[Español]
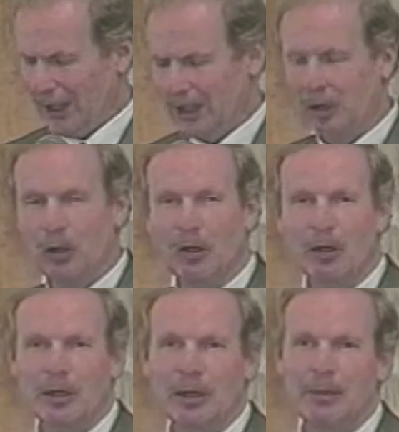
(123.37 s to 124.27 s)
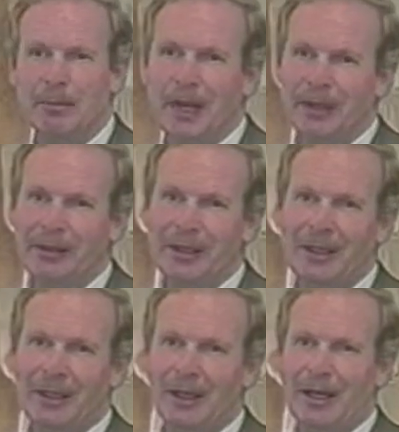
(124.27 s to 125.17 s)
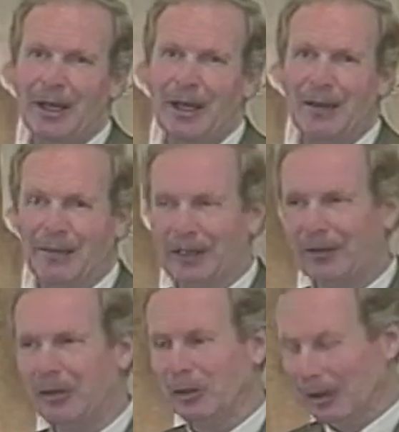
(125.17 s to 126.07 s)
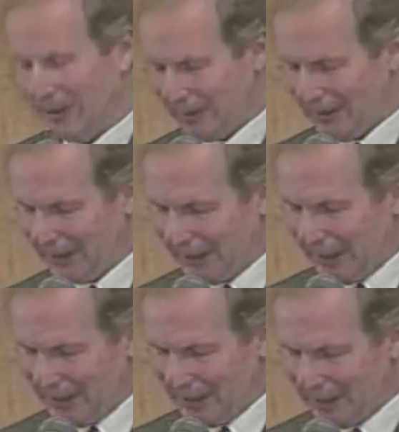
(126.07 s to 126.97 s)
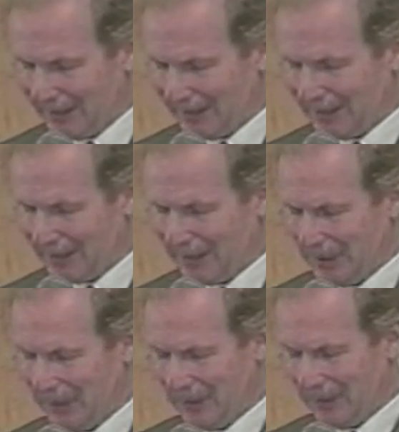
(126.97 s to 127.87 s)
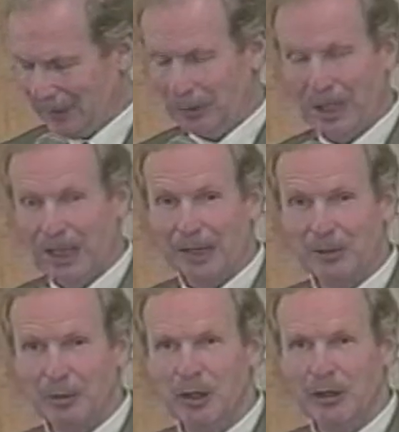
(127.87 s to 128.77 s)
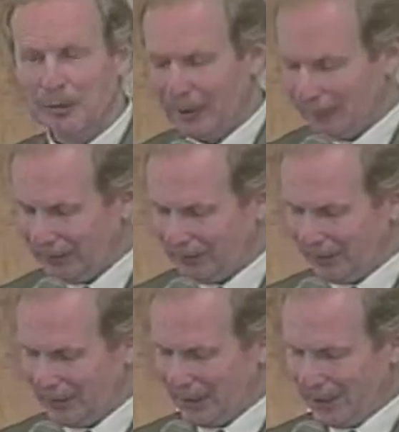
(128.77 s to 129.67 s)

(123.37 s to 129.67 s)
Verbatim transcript: y no en base a versiones sectarias y malintencionadas muchas veces,